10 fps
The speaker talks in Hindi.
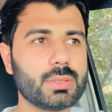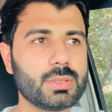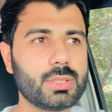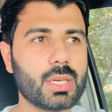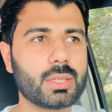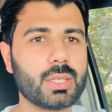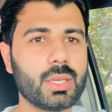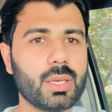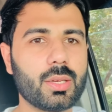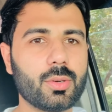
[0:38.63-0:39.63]
जाते
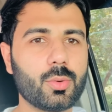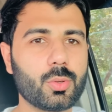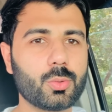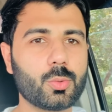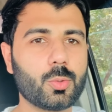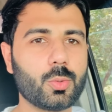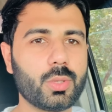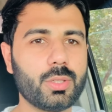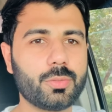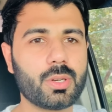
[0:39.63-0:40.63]
हैं और उनको
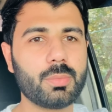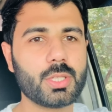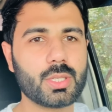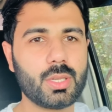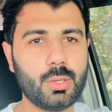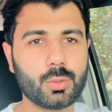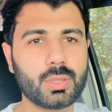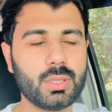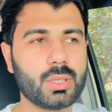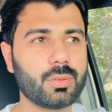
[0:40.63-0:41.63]
इन्फॉर्मेशन नहीं
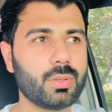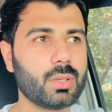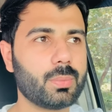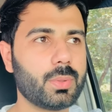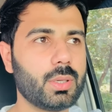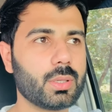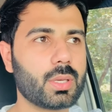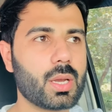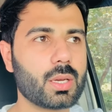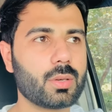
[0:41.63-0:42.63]
होती कि फिंगरप्रिंट
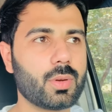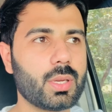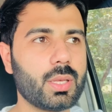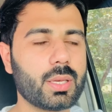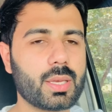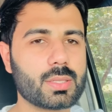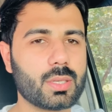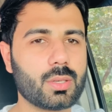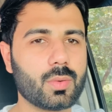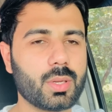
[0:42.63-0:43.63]
क्या करवाने हैं
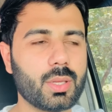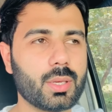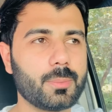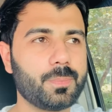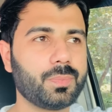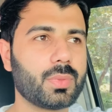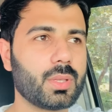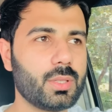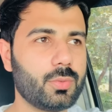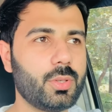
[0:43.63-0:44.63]
कैसे करवाने
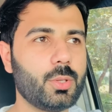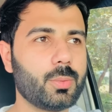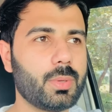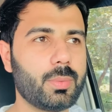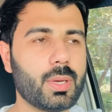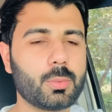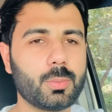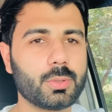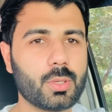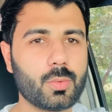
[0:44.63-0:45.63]
हैं इस वीडियो में मैं आपको
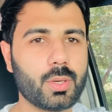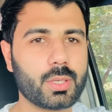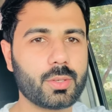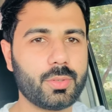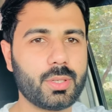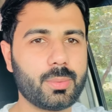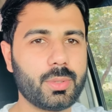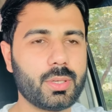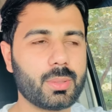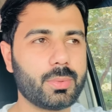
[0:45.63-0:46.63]
बताऊंगा कि
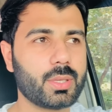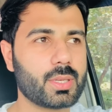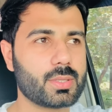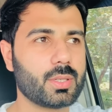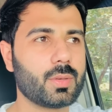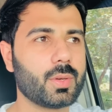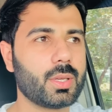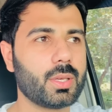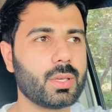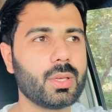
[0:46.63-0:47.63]
फिंगरप्रिंट आपने कैसे
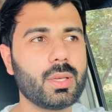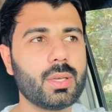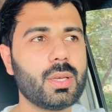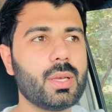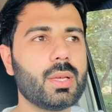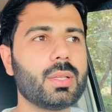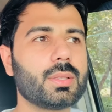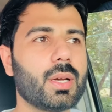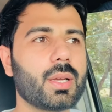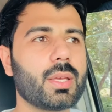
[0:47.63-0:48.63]
करवाने हैं
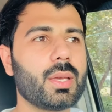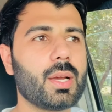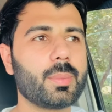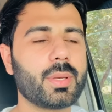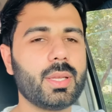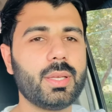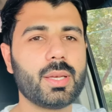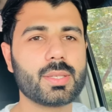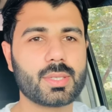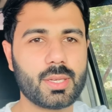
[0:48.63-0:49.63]
ताकि आपके लिए
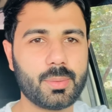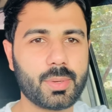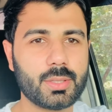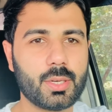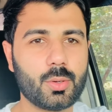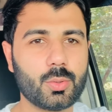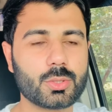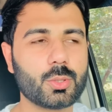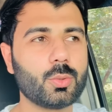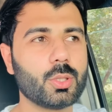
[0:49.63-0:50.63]
आसानी पैदा हो
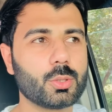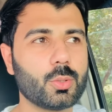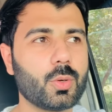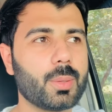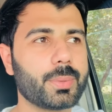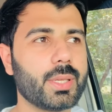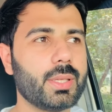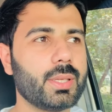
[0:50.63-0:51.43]
सहूलत हो आपके लिए